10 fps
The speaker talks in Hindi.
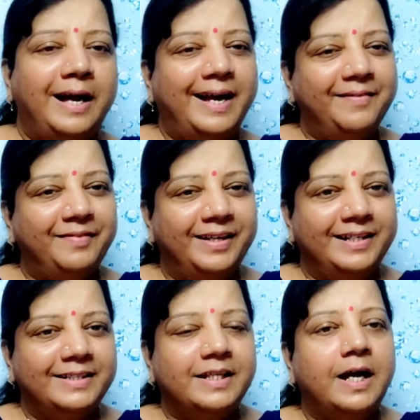हाय
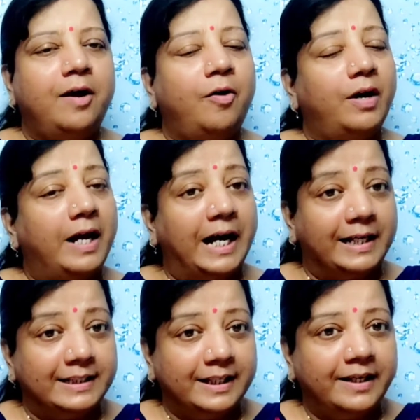फ्रेंड्स और
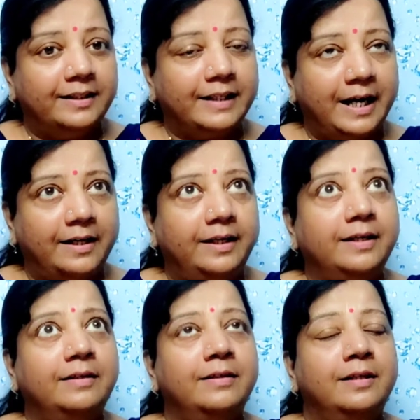आज है तारीख